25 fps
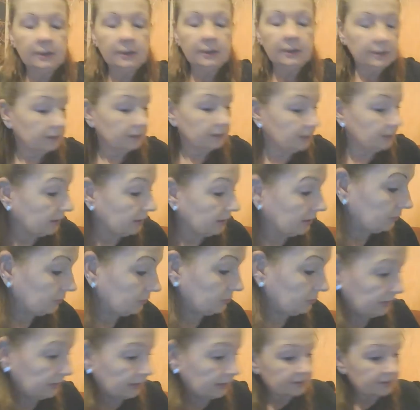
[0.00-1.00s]
Ja,
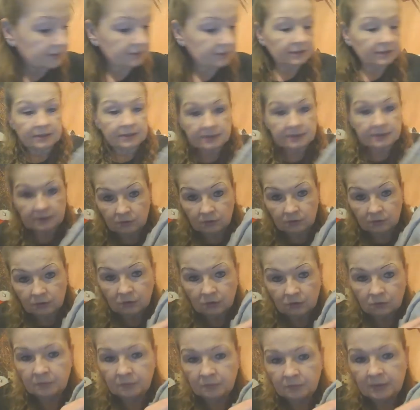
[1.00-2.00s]
das nähe ich auch
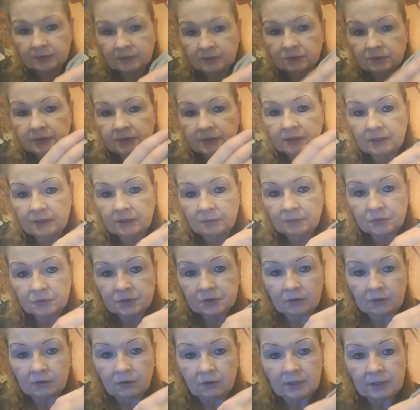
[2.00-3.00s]
noch um. Also hier, das muss
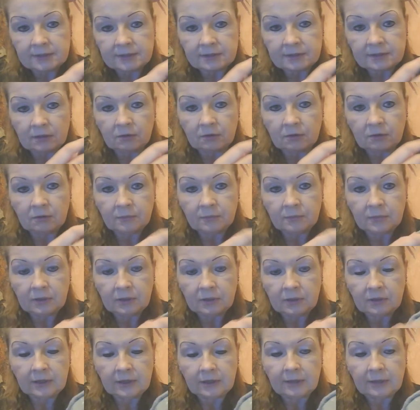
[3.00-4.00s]
auch alles
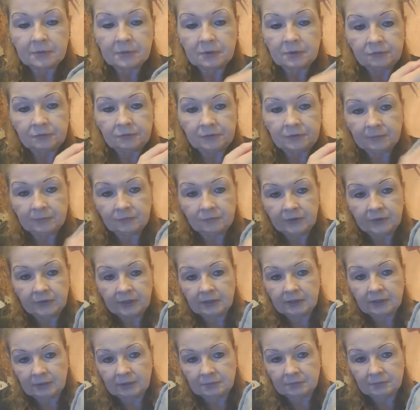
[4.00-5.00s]
ähm, abgeflimmt
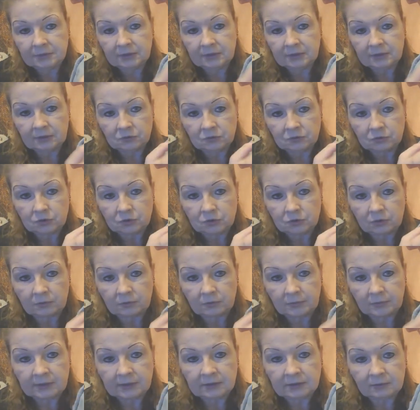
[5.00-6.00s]
werden. Habe ich natürlich schon
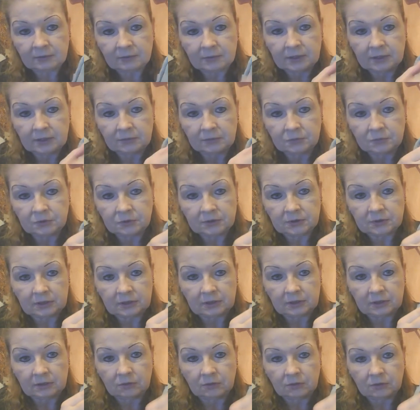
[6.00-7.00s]
gemacht, aber das müsst ihr
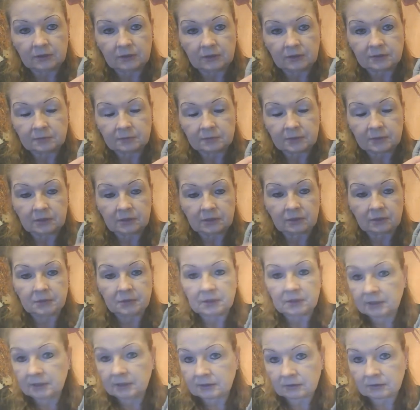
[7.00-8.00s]
dann auch noch alles machen,
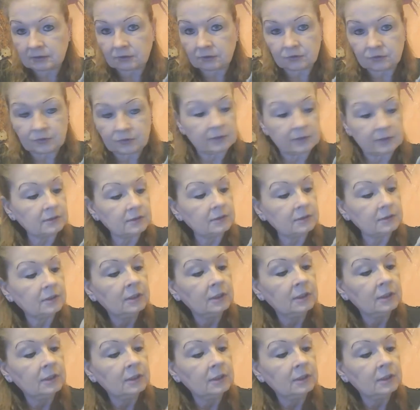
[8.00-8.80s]
damit nichts ausfranst.